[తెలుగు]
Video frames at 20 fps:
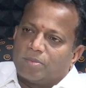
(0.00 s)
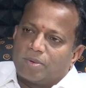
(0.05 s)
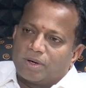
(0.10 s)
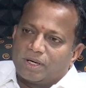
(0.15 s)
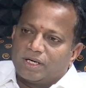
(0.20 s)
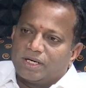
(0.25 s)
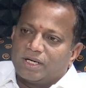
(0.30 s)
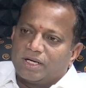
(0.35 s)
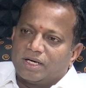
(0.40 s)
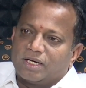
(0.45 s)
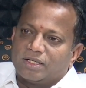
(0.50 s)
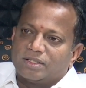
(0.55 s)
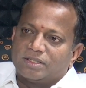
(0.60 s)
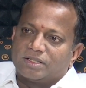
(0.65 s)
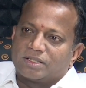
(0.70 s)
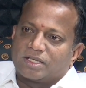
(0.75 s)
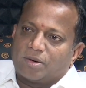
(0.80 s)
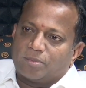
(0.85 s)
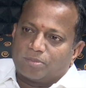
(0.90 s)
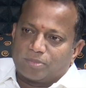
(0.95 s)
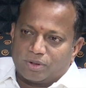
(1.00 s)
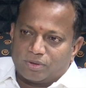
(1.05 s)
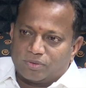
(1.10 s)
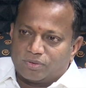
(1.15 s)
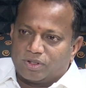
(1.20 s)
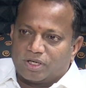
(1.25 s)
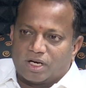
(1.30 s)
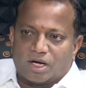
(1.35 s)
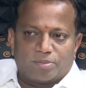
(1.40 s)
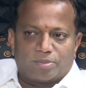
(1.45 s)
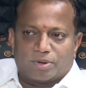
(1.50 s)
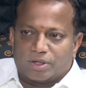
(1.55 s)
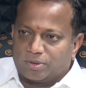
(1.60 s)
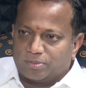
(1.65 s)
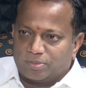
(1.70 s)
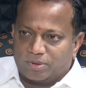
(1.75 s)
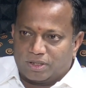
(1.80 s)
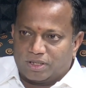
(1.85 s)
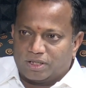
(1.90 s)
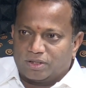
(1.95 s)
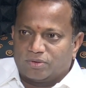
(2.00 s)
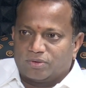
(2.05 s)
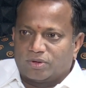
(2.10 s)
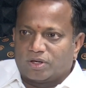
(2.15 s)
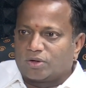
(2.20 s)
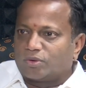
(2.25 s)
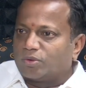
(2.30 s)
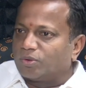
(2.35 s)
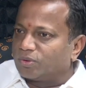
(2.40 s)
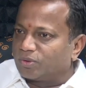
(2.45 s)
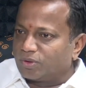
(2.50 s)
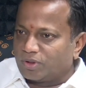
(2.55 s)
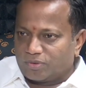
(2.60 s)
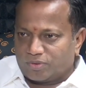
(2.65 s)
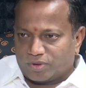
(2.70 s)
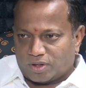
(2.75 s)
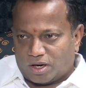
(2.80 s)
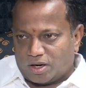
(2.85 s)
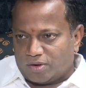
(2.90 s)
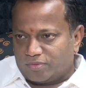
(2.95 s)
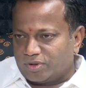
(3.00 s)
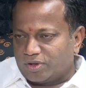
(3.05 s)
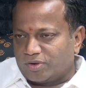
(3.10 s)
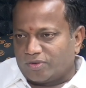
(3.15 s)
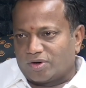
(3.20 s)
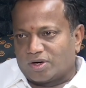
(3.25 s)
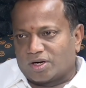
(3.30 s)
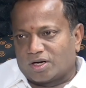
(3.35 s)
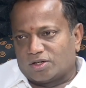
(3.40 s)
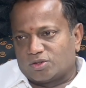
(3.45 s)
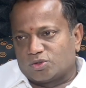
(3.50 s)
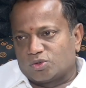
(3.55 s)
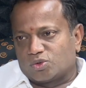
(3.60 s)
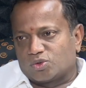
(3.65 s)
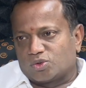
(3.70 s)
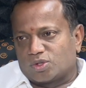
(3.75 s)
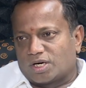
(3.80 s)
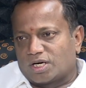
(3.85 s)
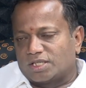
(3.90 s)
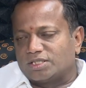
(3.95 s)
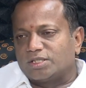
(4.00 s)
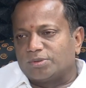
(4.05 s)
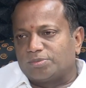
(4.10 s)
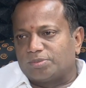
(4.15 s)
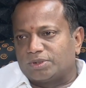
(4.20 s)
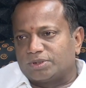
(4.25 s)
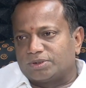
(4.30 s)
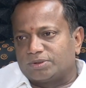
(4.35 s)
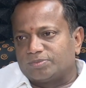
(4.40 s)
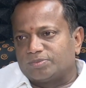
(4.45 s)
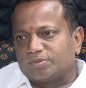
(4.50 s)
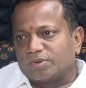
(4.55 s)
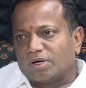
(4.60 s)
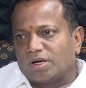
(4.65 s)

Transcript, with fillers: పైనే అది కంపెనీ ఉంది నా పేరు మీద లేదు నా కొడుకు ఆ వ్యవహారాలు చూస్తున్నాడని చెప్పేసి